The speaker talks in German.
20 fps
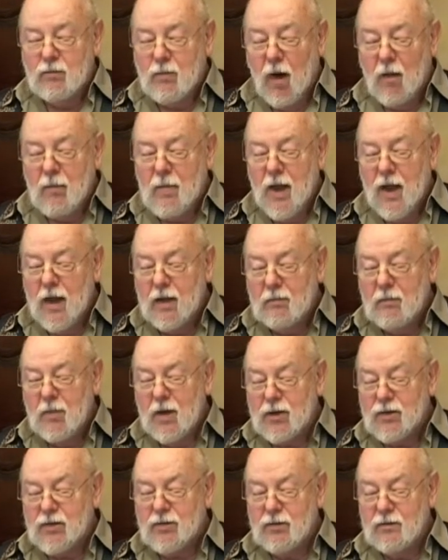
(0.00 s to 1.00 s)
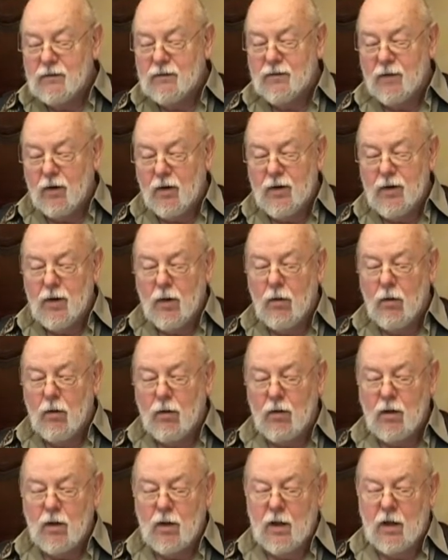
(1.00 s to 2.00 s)
Die Mama hat mir schon vor
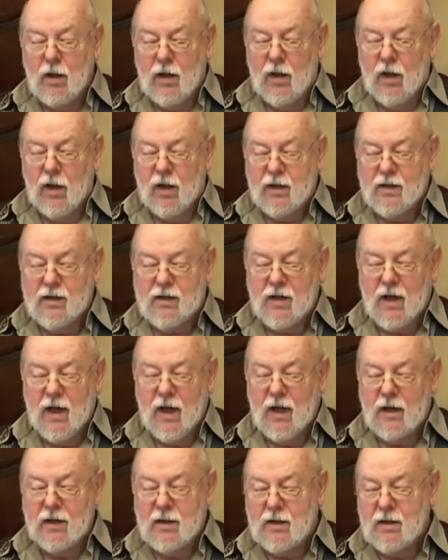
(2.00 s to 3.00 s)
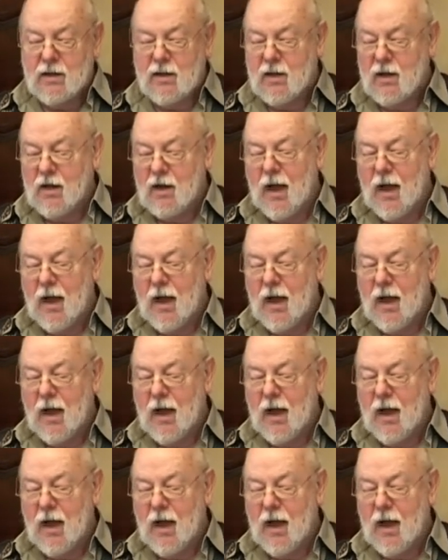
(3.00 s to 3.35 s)
Jahren gesagt,